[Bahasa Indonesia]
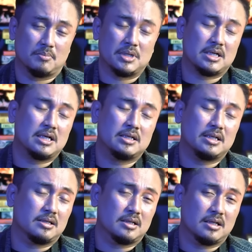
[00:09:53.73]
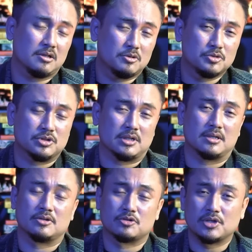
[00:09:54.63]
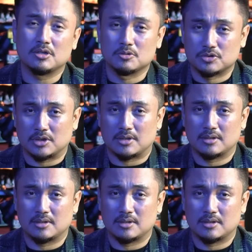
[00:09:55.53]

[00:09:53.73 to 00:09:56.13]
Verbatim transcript: Mereka ini adalah loser, the real loser.